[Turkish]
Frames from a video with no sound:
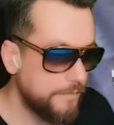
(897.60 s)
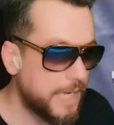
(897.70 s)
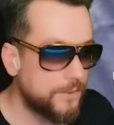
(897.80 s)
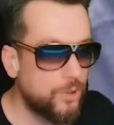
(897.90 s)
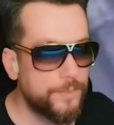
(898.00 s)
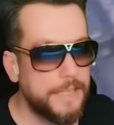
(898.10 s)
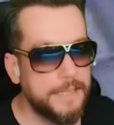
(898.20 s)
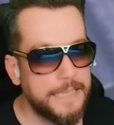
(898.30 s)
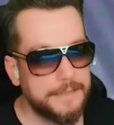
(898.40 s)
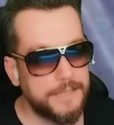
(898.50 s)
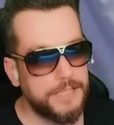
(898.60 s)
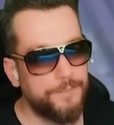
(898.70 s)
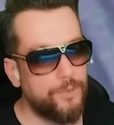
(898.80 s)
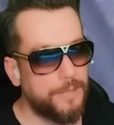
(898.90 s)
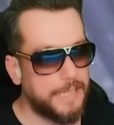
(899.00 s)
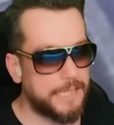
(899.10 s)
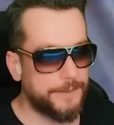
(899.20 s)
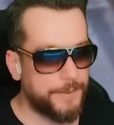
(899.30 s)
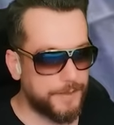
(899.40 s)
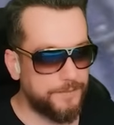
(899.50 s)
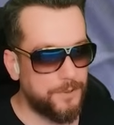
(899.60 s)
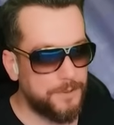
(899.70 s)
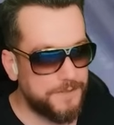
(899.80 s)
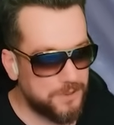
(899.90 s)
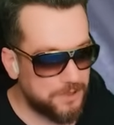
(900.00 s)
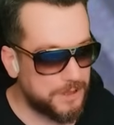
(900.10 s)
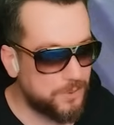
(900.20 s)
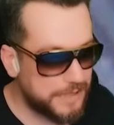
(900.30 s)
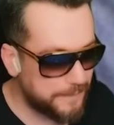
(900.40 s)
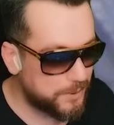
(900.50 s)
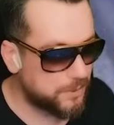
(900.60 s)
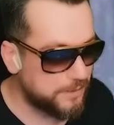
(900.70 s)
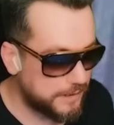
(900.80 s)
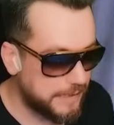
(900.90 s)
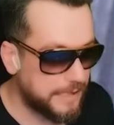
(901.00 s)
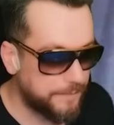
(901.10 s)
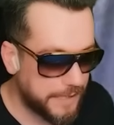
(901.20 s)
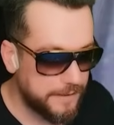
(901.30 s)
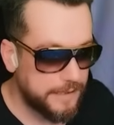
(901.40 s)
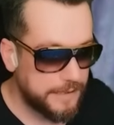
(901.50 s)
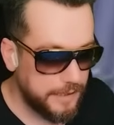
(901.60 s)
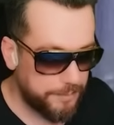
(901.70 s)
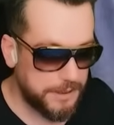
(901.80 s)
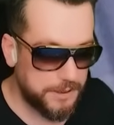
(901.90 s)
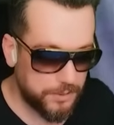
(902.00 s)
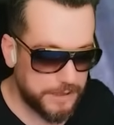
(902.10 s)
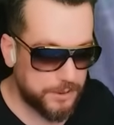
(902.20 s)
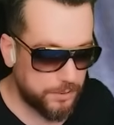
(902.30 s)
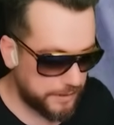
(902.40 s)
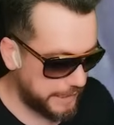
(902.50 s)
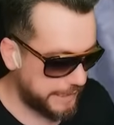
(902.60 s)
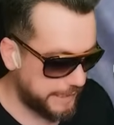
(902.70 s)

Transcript: Bak normalde yaklaşır bombalardım ama böyle videoda güzel bir son izleyelim ya. Epeydir güzel sonu denk